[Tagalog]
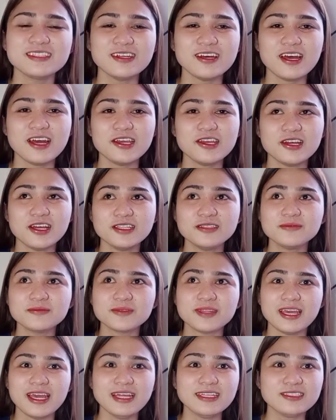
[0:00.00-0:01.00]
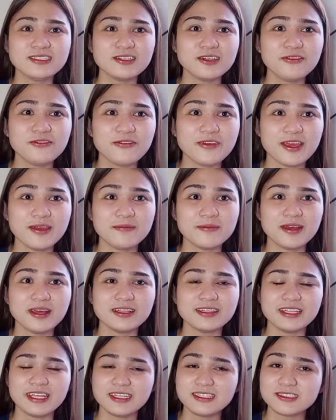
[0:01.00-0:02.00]
so, ayun. Estrofem
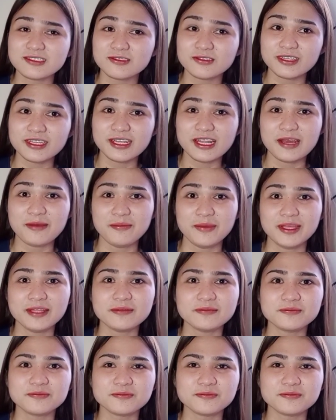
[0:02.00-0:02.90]
ang next kong ginamit.